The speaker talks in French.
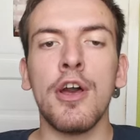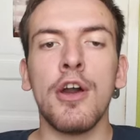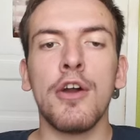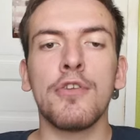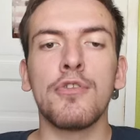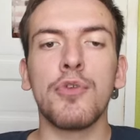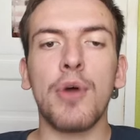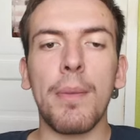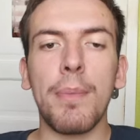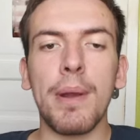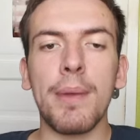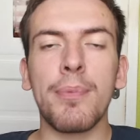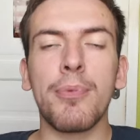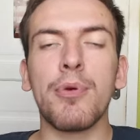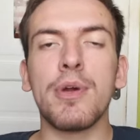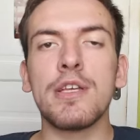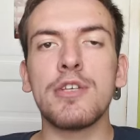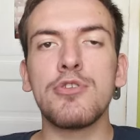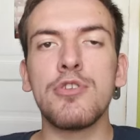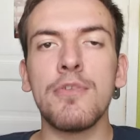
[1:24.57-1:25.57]
je vous rappelle que vous
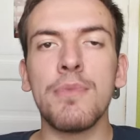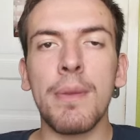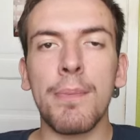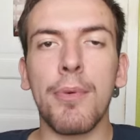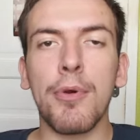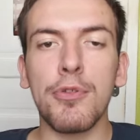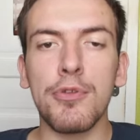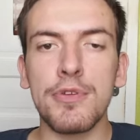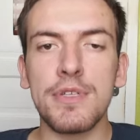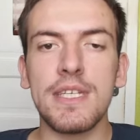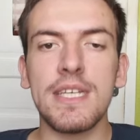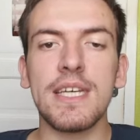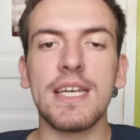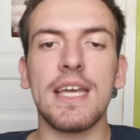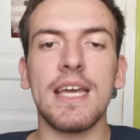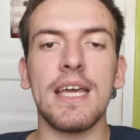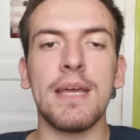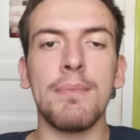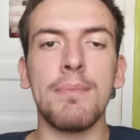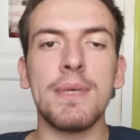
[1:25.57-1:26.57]
pouvez suivre mes pronostics
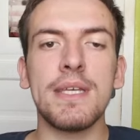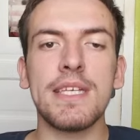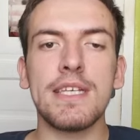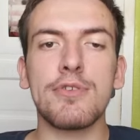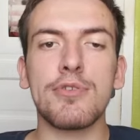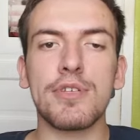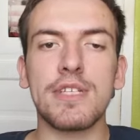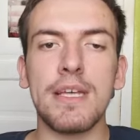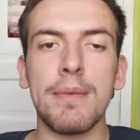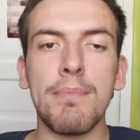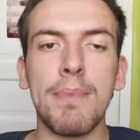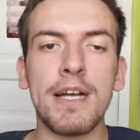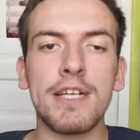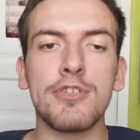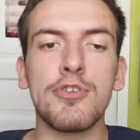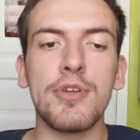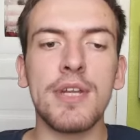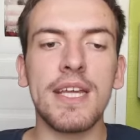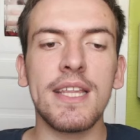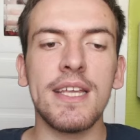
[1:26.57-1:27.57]
et miser sur ces matchs de
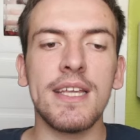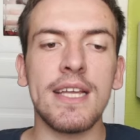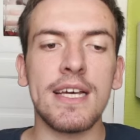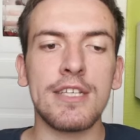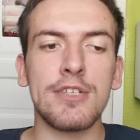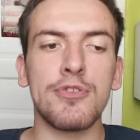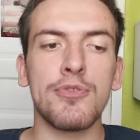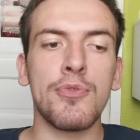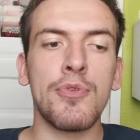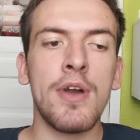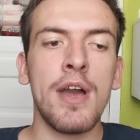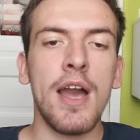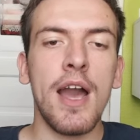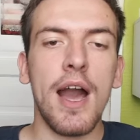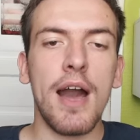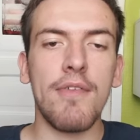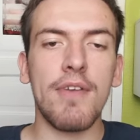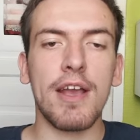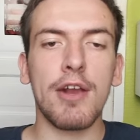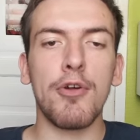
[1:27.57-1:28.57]
Ligue des Nations
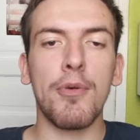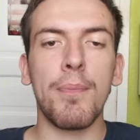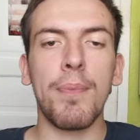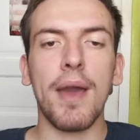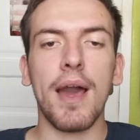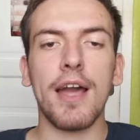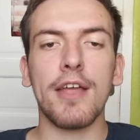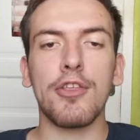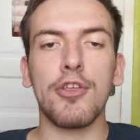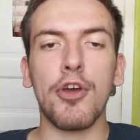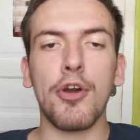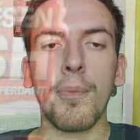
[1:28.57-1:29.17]
avec l'opérateur